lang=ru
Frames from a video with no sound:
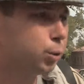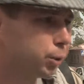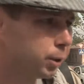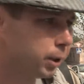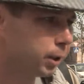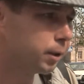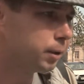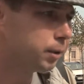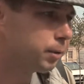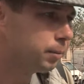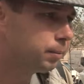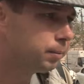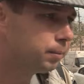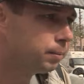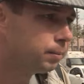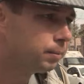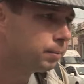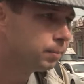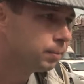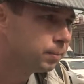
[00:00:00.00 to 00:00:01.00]
Что делать?
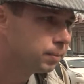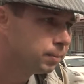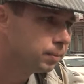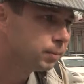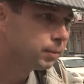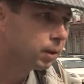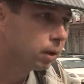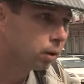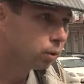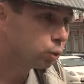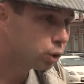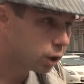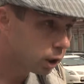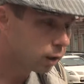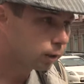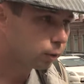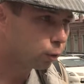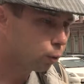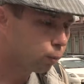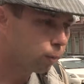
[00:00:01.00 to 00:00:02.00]
Ну
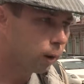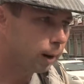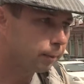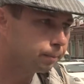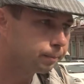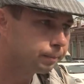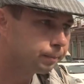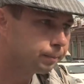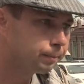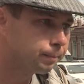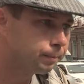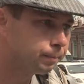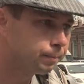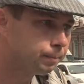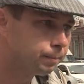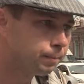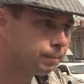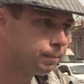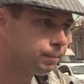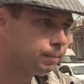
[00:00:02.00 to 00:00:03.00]
дело труба.
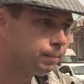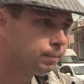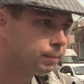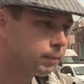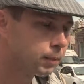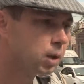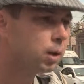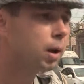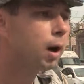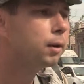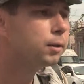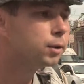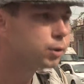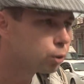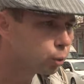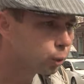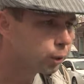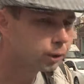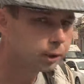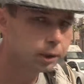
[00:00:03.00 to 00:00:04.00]

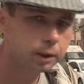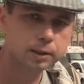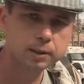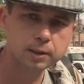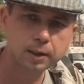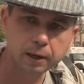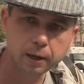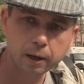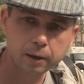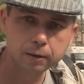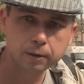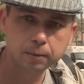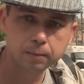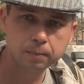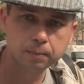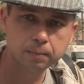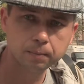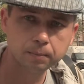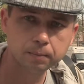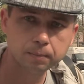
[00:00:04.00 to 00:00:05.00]
Стоять или стоять?
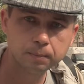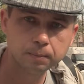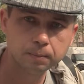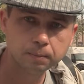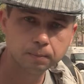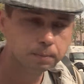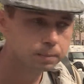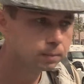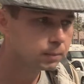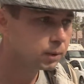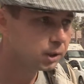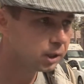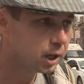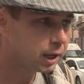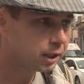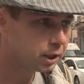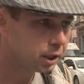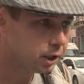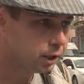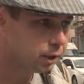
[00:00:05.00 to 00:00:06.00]

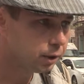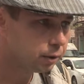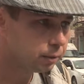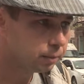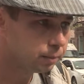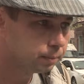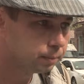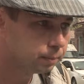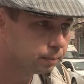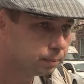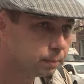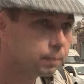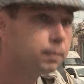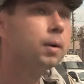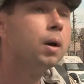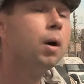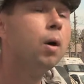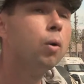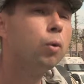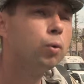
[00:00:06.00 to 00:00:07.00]
Ять, ить.
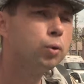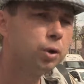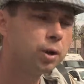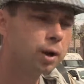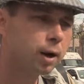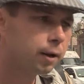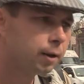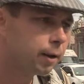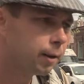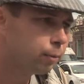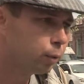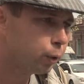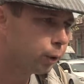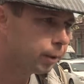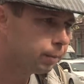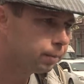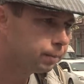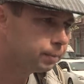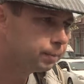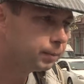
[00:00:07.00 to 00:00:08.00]
Уникальное
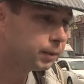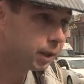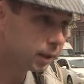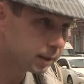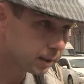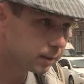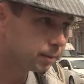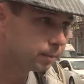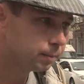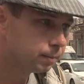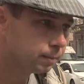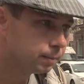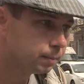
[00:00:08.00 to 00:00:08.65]
море есть,